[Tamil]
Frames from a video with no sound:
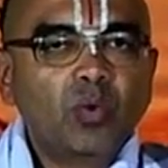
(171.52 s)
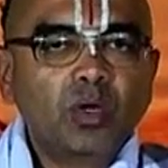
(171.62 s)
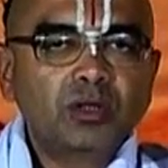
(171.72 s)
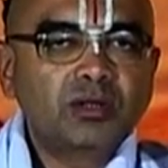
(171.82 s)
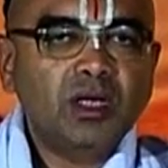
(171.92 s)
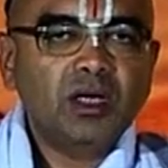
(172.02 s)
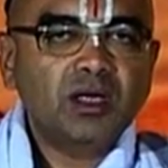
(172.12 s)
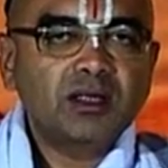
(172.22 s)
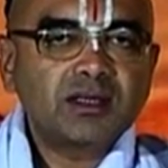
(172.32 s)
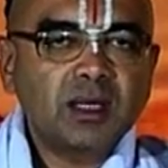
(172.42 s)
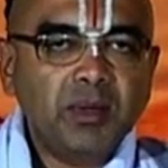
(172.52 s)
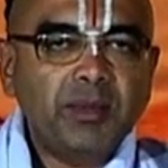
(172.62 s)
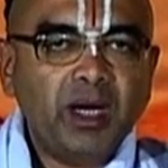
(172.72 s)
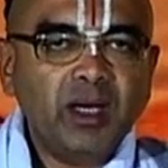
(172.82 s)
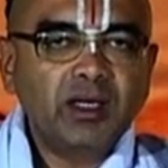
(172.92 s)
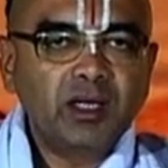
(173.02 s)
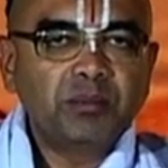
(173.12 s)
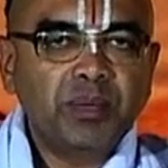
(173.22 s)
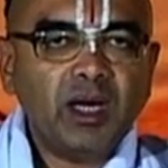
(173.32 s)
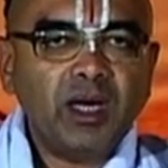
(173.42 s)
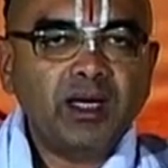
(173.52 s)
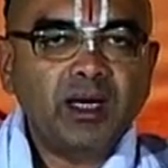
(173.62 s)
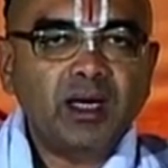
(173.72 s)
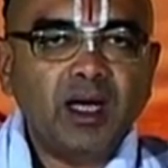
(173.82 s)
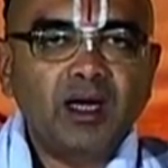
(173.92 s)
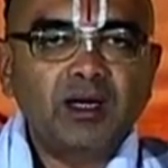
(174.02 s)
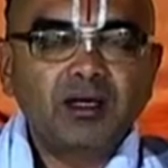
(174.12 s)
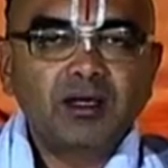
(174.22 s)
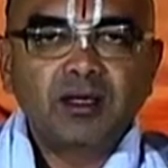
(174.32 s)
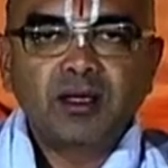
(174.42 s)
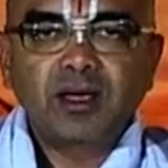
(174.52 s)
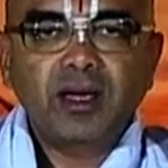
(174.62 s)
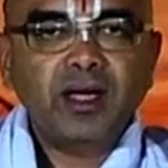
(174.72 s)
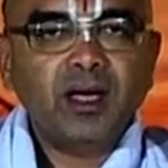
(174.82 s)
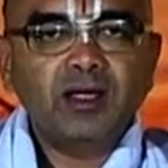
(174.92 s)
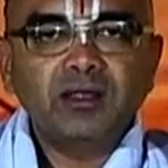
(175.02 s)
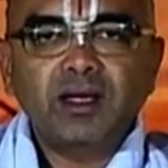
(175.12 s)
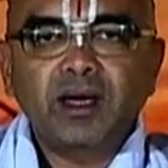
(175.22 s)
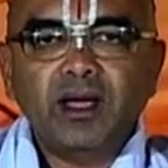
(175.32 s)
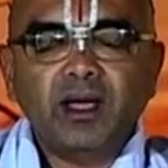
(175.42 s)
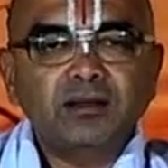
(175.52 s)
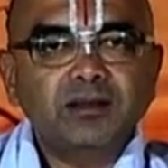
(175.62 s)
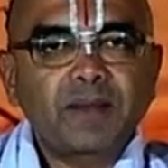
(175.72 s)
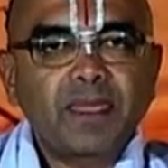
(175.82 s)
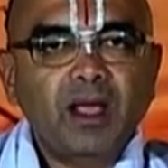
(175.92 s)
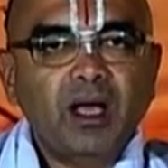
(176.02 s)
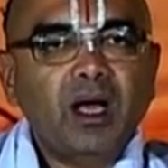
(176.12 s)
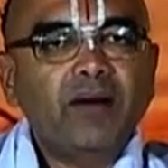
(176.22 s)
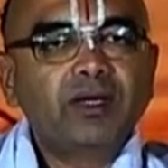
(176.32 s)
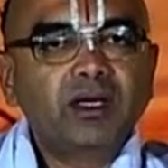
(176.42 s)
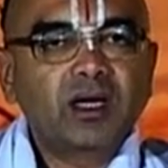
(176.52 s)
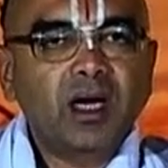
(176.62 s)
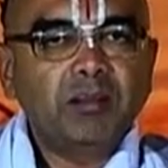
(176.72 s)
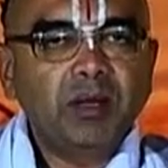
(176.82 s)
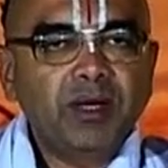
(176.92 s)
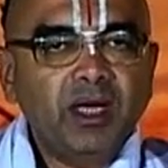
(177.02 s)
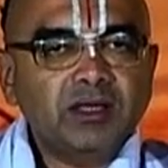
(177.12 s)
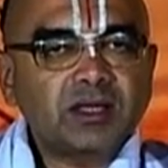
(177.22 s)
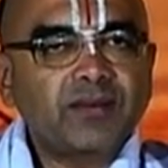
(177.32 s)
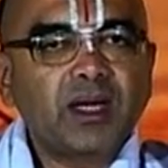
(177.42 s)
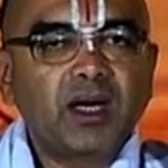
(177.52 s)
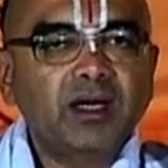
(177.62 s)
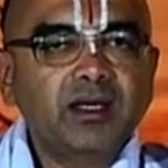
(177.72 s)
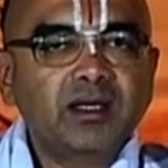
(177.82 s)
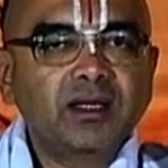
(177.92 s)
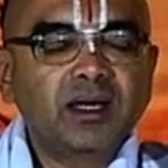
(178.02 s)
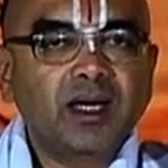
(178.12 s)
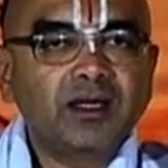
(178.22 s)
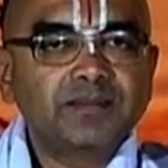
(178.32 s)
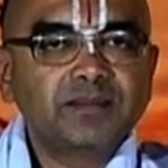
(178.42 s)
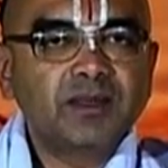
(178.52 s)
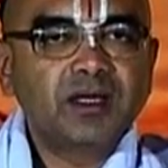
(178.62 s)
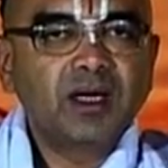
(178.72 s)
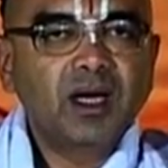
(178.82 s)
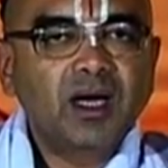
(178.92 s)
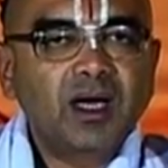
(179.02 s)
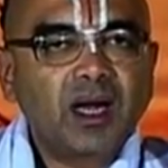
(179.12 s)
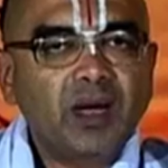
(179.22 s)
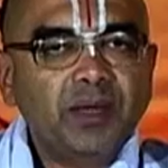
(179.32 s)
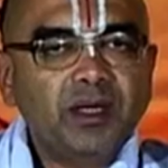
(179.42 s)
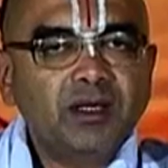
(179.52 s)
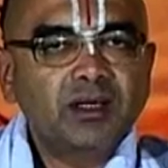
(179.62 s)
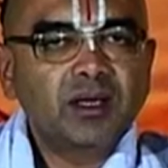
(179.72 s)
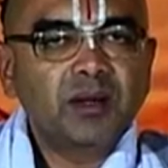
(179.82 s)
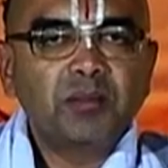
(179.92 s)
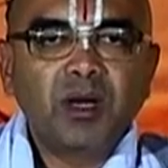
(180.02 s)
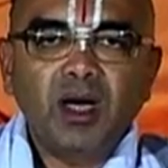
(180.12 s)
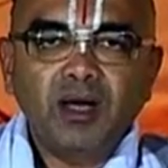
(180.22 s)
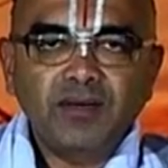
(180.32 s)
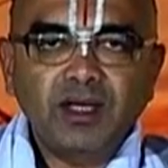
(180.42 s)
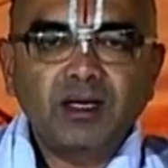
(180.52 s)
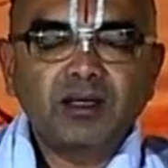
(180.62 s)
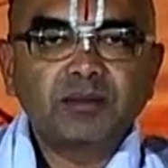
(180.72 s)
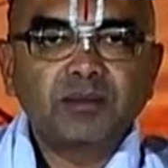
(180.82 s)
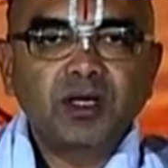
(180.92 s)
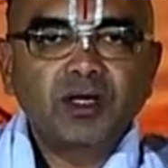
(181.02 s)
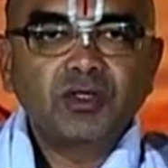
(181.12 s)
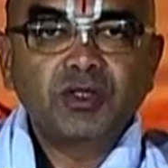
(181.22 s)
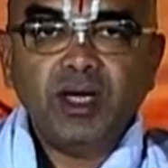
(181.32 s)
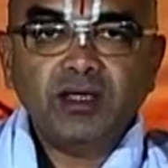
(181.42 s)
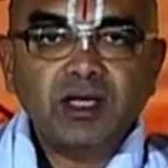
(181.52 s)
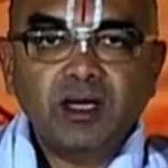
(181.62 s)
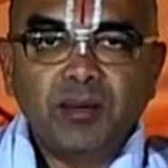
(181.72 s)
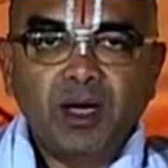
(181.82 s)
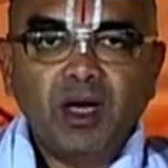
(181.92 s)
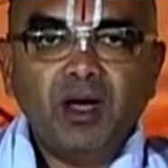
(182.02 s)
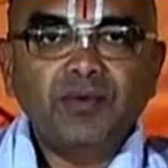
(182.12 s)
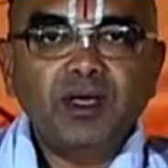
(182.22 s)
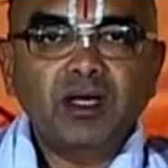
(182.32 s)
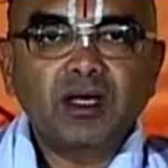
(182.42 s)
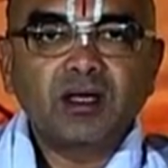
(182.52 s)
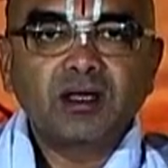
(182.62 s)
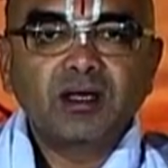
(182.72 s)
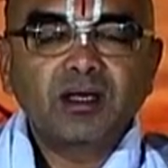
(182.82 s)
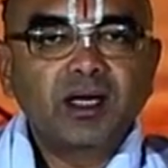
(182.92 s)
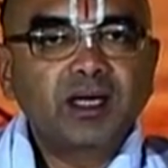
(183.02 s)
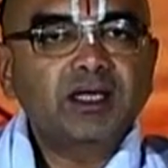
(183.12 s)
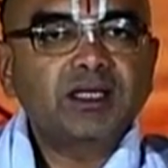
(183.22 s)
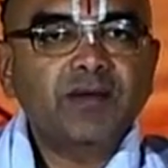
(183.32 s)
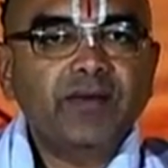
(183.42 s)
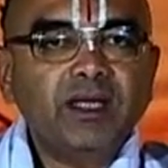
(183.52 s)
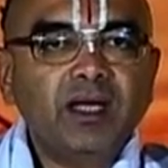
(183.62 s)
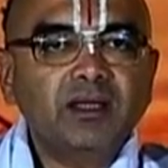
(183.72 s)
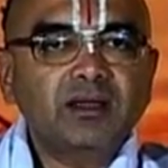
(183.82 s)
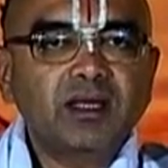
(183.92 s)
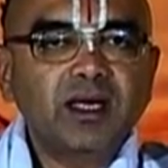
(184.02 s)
ஒருத்தர் சமமாக இருப்பரா என்றால் கிடையாது கிடையாது அவனுக்கு அமமே சவனாக இருக்கிறான் ராமன் மகாவீரன் ஜெய ஜெய மகாவீர என்ன ஸ்ரீ வேதாந்த